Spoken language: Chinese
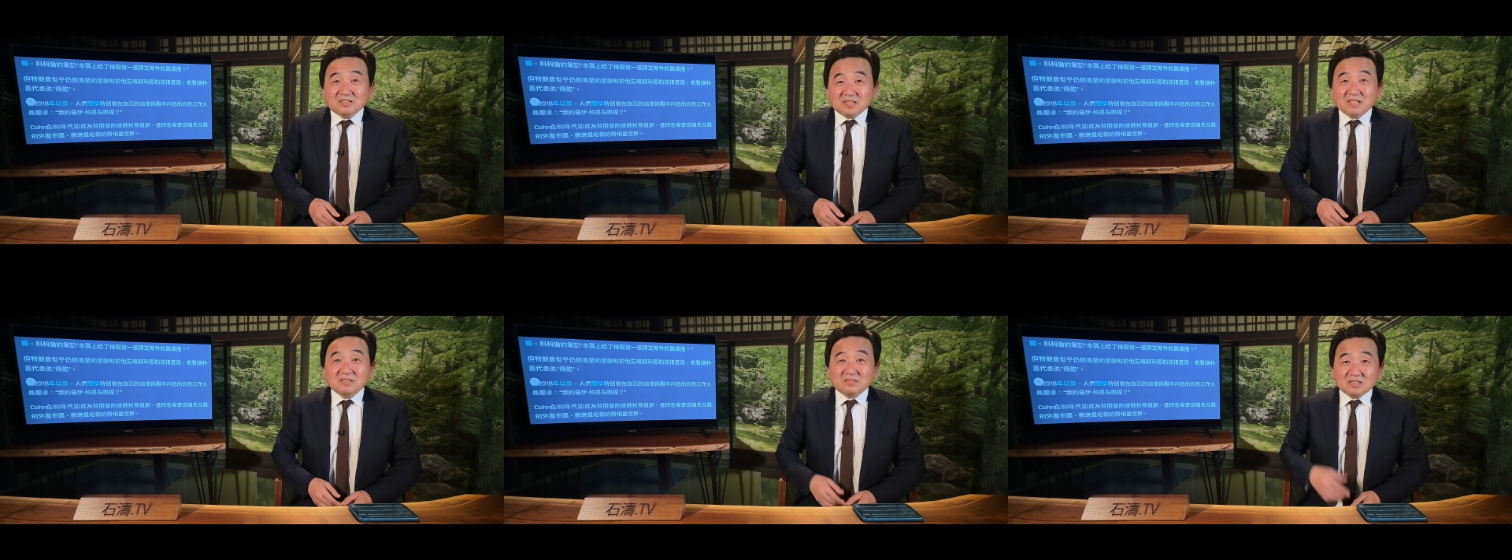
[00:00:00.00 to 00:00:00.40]

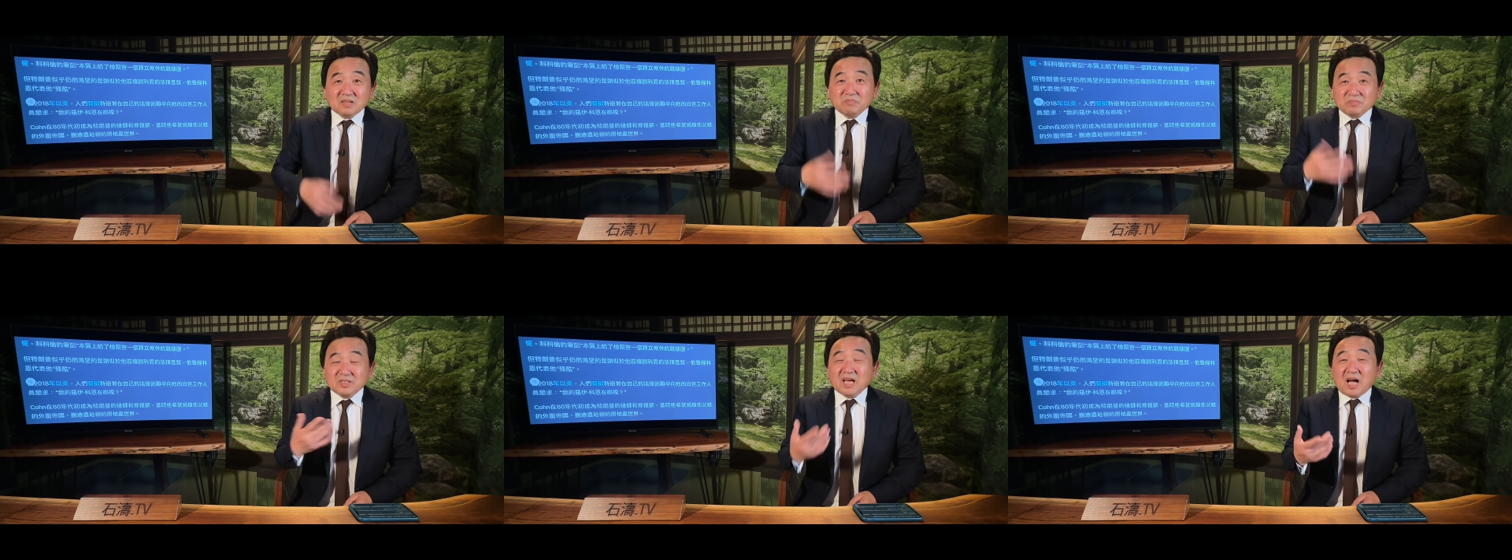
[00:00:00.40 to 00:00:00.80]
咱
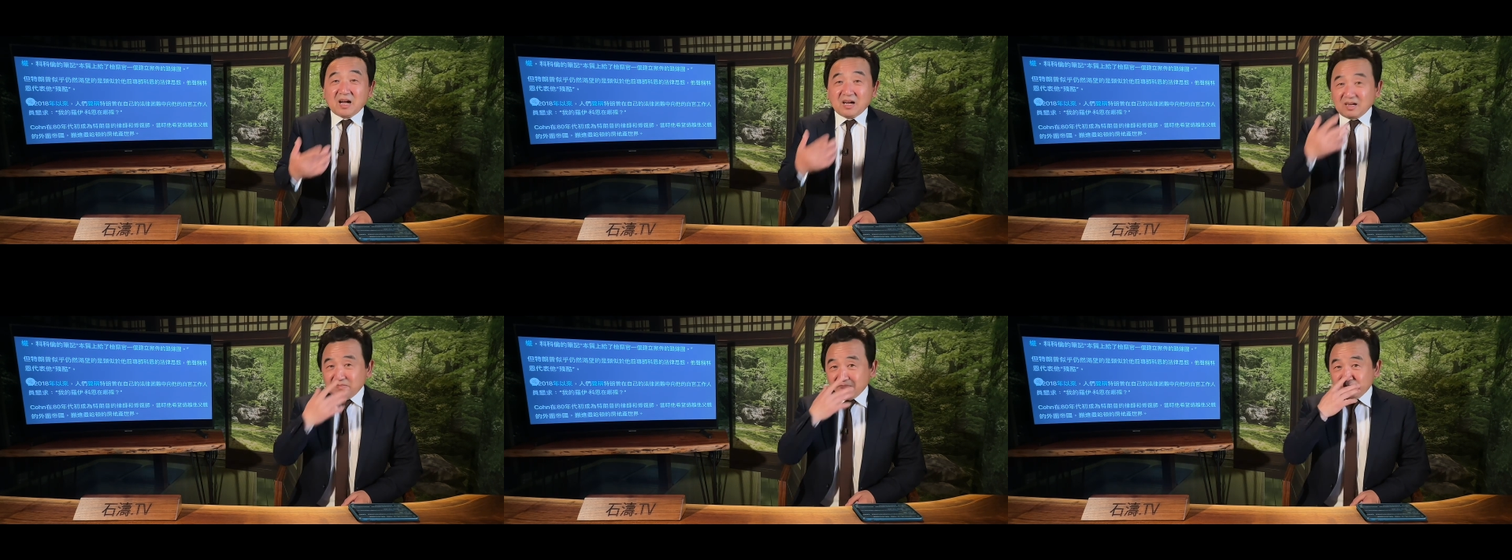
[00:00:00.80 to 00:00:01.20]
这么讲
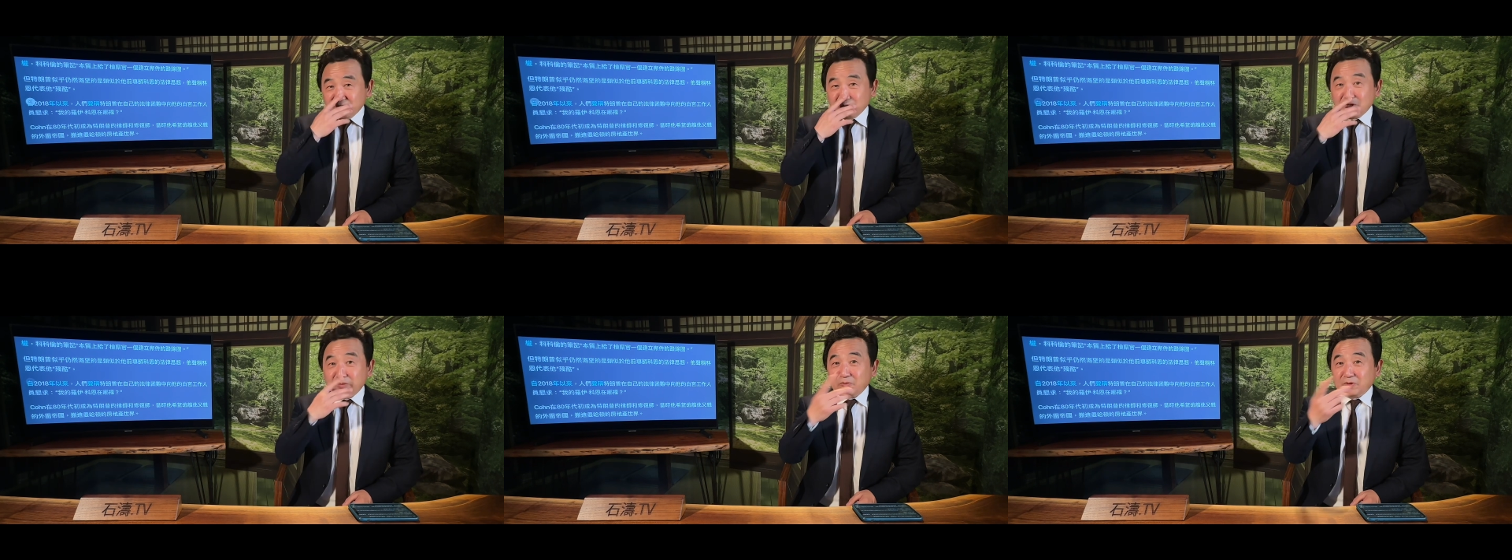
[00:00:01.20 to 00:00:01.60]
啊，
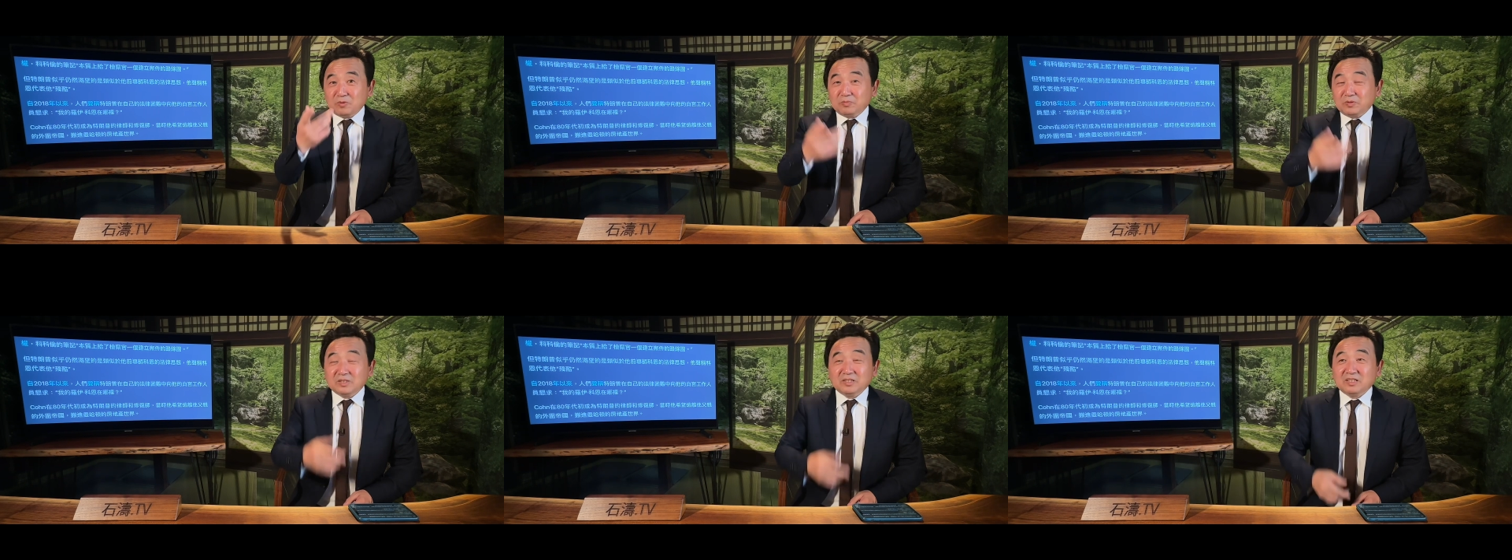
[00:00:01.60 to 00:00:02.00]
有些朋友
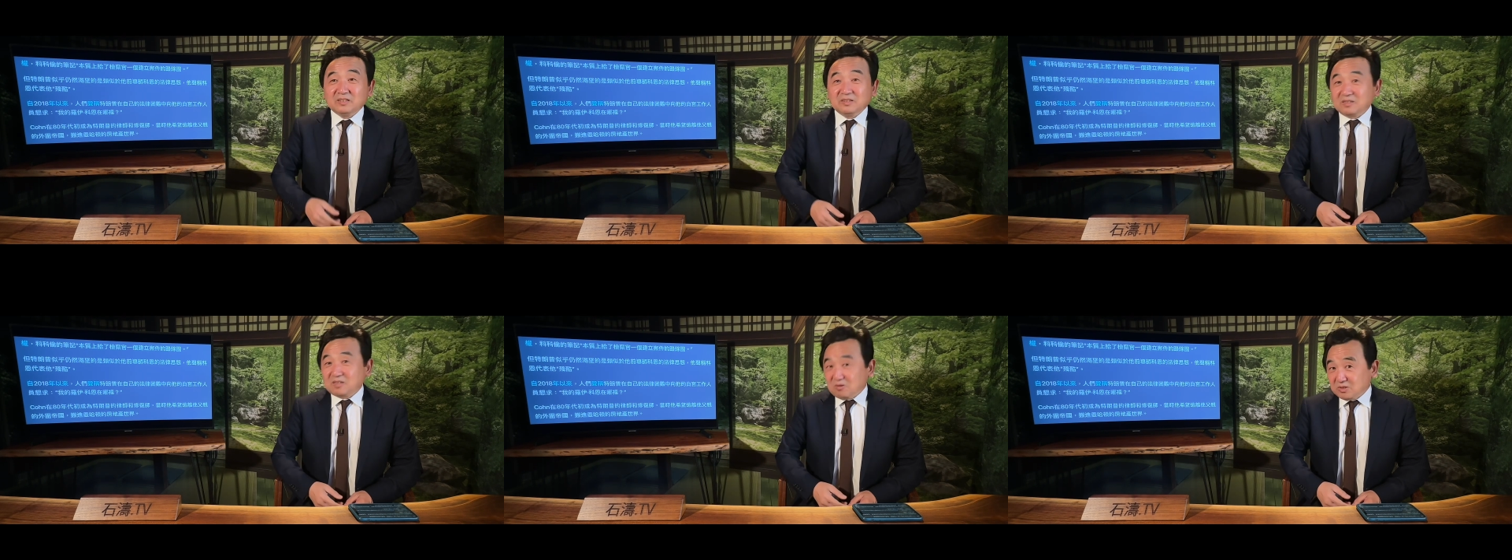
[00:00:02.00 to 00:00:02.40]
不一
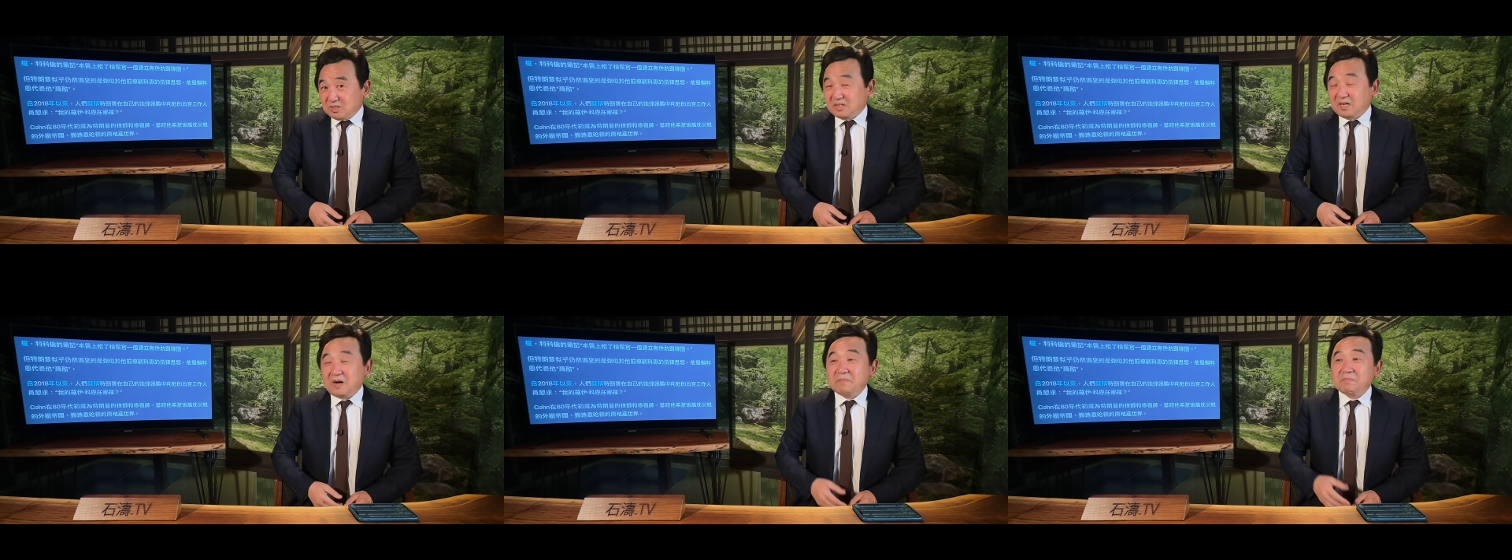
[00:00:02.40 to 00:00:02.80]
定高
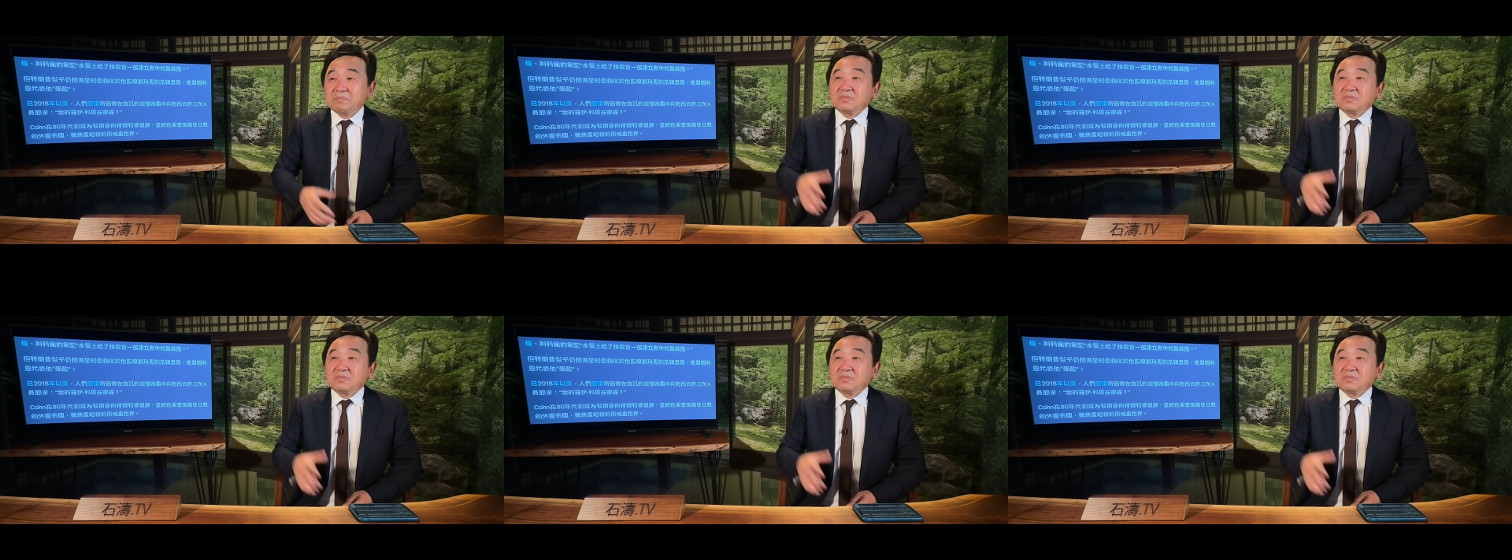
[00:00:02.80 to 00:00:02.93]
兴啊，